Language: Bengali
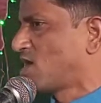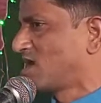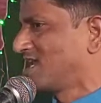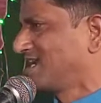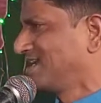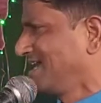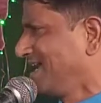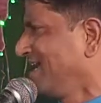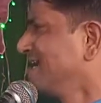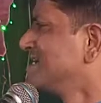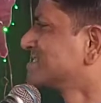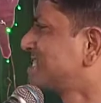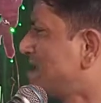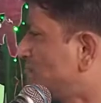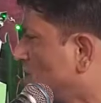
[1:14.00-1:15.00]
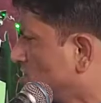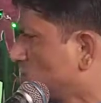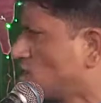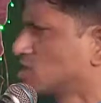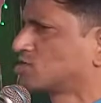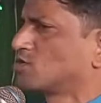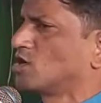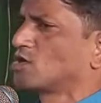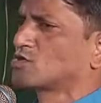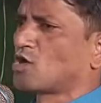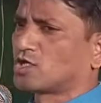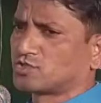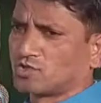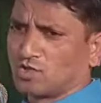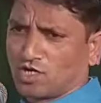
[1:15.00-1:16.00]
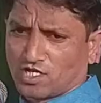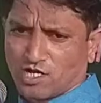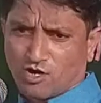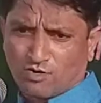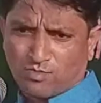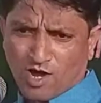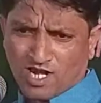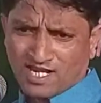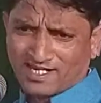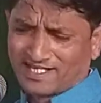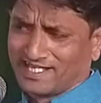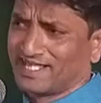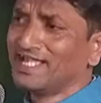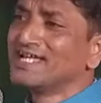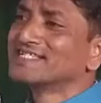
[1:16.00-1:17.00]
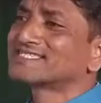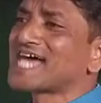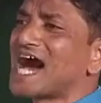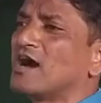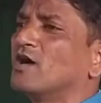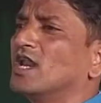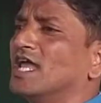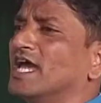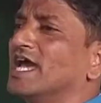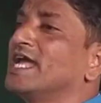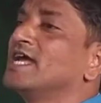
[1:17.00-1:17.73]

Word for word: বলেনি তেমন নজরুল কজরুল কেউ বলেনি তাহলে